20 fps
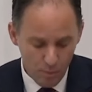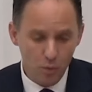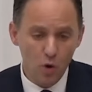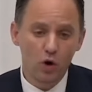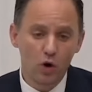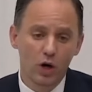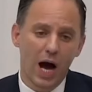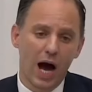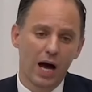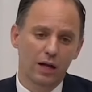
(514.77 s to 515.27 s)

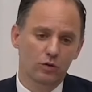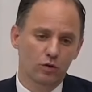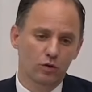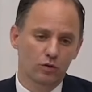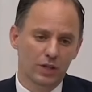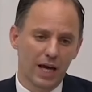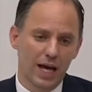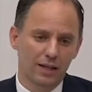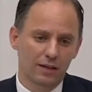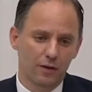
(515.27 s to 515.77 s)
bu
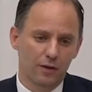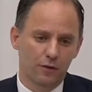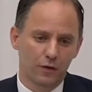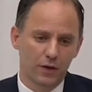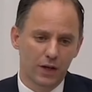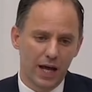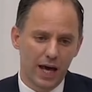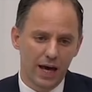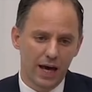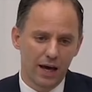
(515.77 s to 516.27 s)
kanun
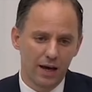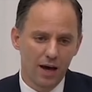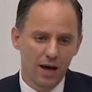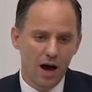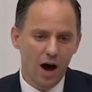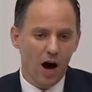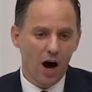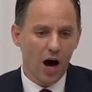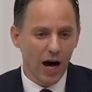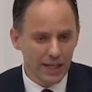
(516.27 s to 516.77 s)
teklifine
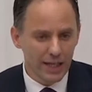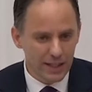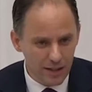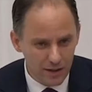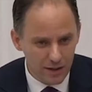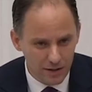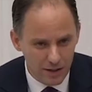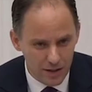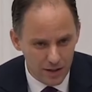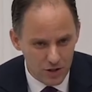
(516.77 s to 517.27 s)

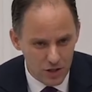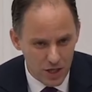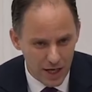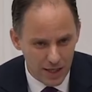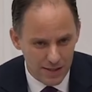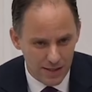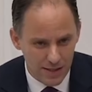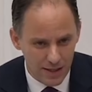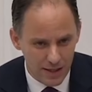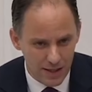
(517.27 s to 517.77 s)
hayır
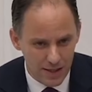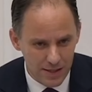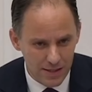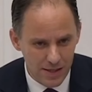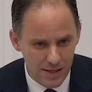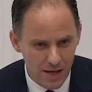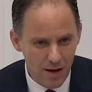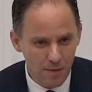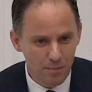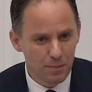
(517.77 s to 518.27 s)

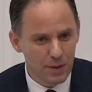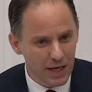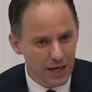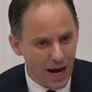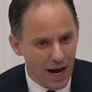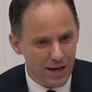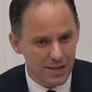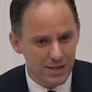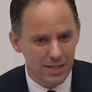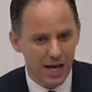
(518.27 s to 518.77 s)
diyeceksiniz.
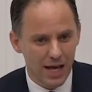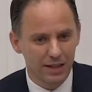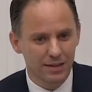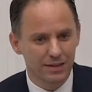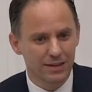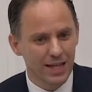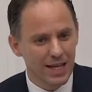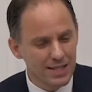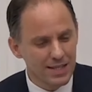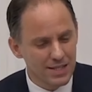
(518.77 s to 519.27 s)

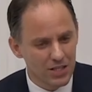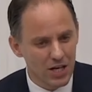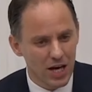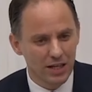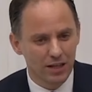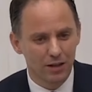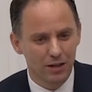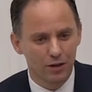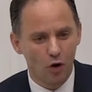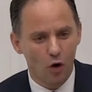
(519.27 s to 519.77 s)
Birazdan nasıl
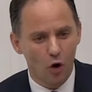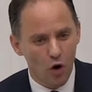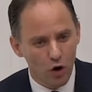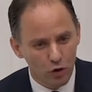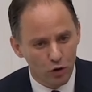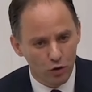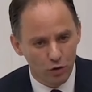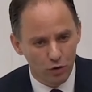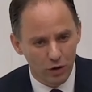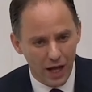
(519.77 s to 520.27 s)
şekilde
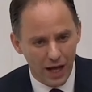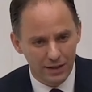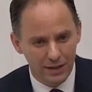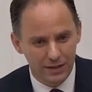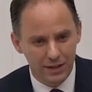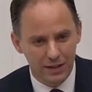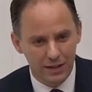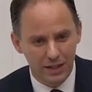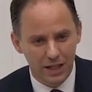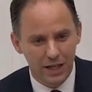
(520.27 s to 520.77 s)
oy
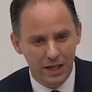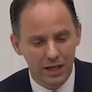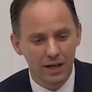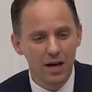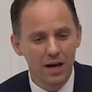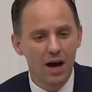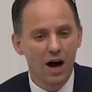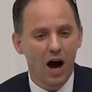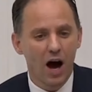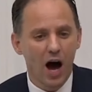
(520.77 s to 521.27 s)
kullandığını
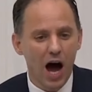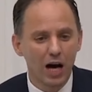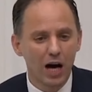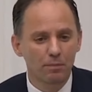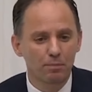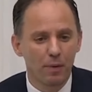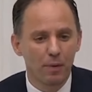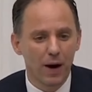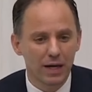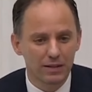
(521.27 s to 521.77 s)

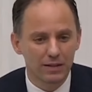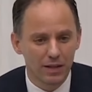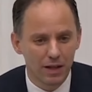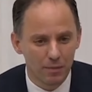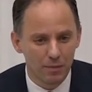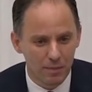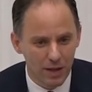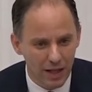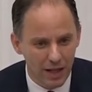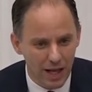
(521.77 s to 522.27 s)
AK
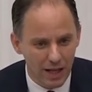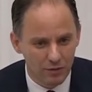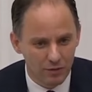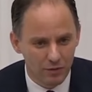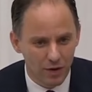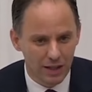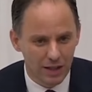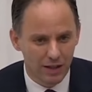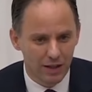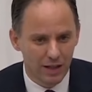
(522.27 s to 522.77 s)
Partili
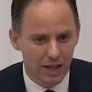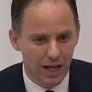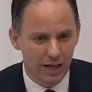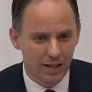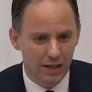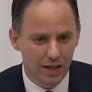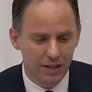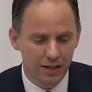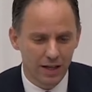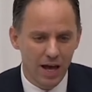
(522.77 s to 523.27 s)

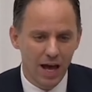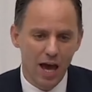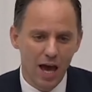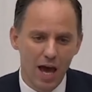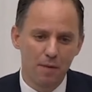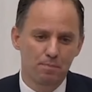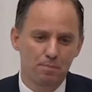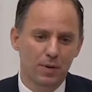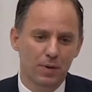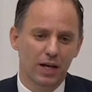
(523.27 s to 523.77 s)
milletvekillerinin
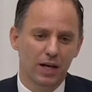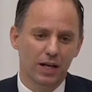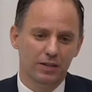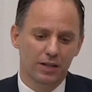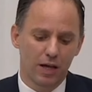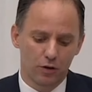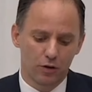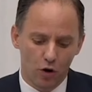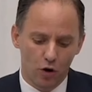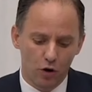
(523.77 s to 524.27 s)
hep
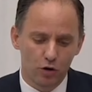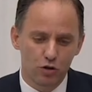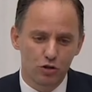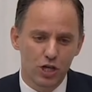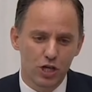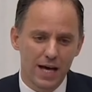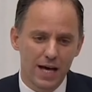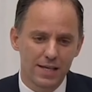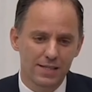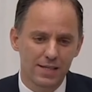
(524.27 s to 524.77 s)
birlikte
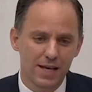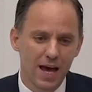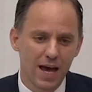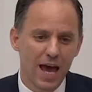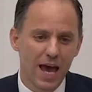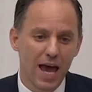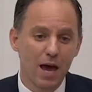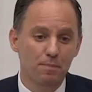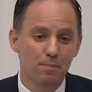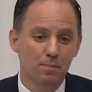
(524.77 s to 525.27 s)
göreceğiz.
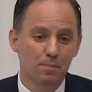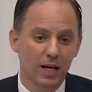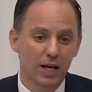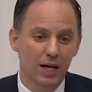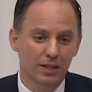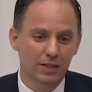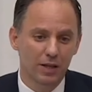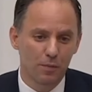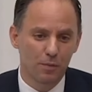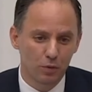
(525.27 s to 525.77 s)
Hep
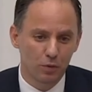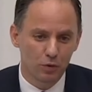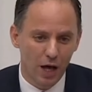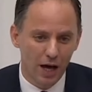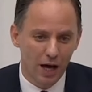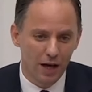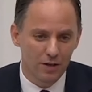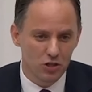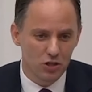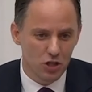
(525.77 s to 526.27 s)
birlikte
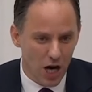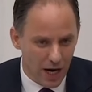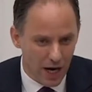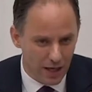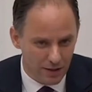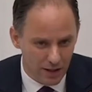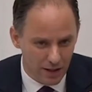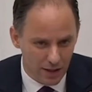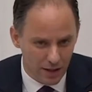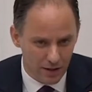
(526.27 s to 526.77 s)
buna
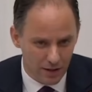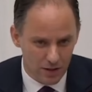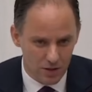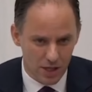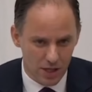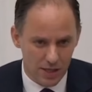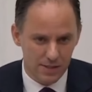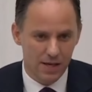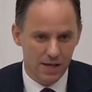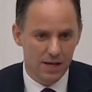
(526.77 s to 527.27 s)
şahitlik
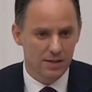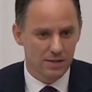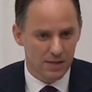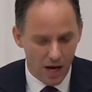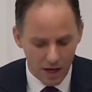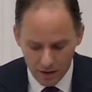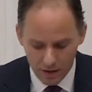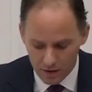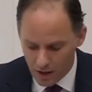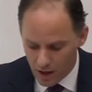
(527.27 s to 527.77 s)
edeceğiz.
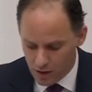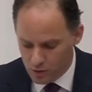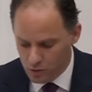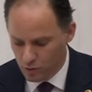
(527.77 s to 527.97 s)
Saygılar